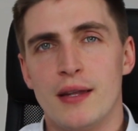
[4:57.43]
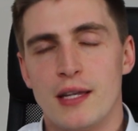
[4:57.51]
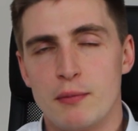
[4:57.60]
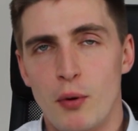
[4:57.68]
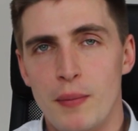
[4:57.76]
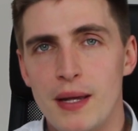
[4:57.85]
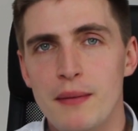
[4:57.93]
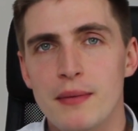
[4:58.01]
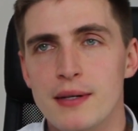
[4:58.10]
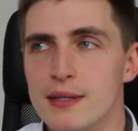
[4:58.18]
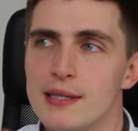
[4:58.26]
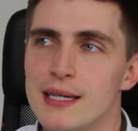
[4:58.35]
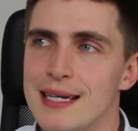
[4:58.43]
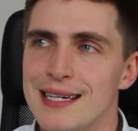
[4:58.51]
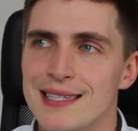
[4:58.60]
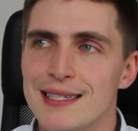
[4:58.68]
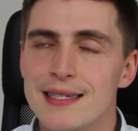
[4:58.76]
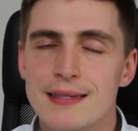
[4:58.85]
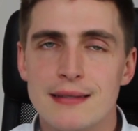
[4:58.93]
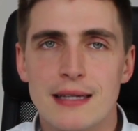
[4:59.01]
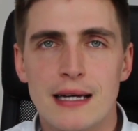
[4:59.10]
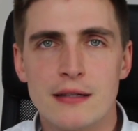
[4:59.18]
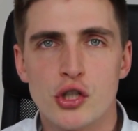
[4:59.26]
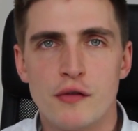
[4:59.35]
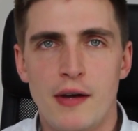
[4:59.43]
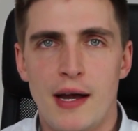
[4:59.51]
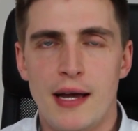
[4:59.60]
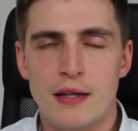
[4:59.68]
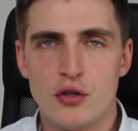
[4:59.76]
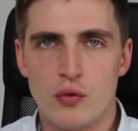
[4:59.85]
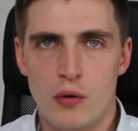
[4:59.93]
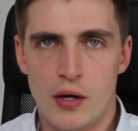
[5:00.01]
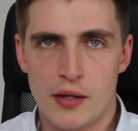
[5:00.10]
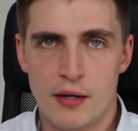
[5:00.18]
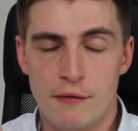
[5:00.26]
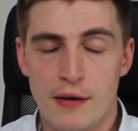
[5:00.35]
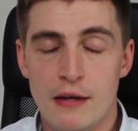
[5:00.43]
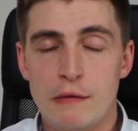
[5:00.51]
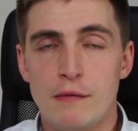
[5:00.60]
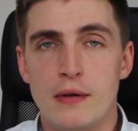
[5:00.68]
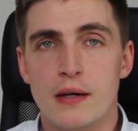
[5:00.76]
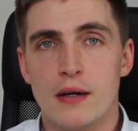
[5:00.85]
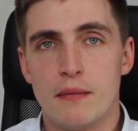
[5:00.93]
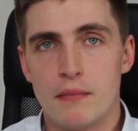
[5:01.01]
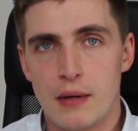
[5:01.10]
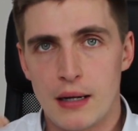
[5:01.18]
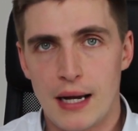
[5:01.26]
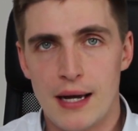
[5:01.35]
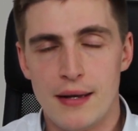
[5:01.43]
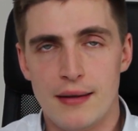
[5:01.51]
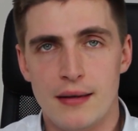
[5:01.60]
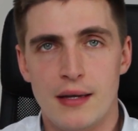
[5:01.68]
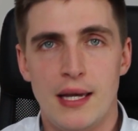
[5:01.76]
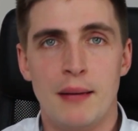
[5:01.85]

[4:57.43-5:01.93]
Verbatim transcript: Das Problem ist, es ist ganz schwer einzuordnen, wenn wir gerade